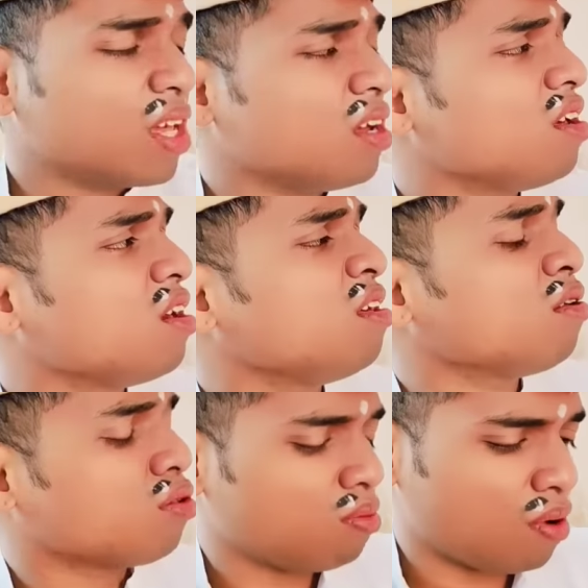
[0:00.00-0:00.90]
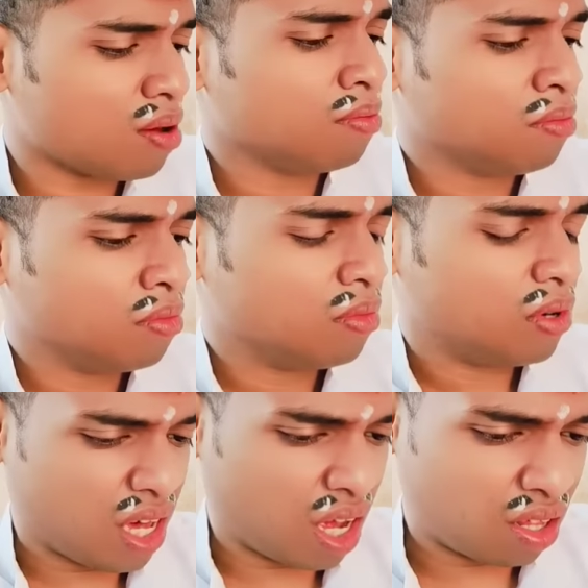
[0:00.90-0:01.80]
नहीं नहीं रहने दो सुनो भाई
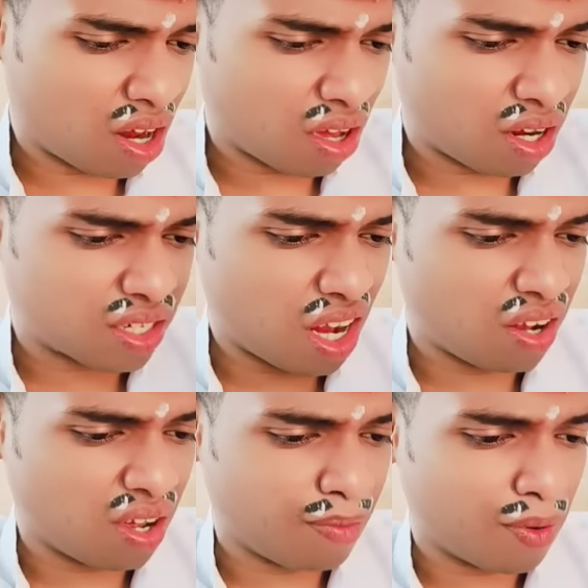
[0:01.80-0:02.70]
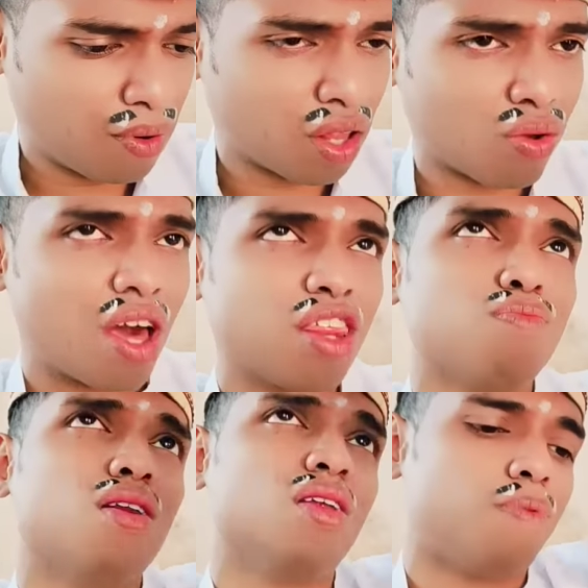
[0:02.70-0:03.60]
एक दिन अगर चाय नहीं पीऊंगा तो
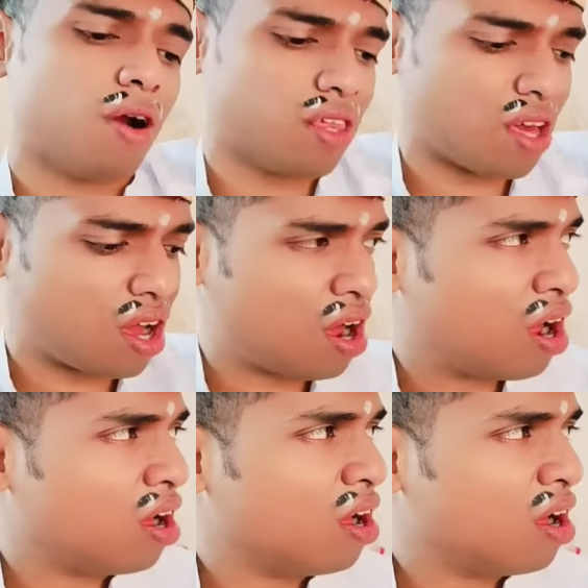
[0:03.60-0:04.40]
आसमान नहीं फट जाएगा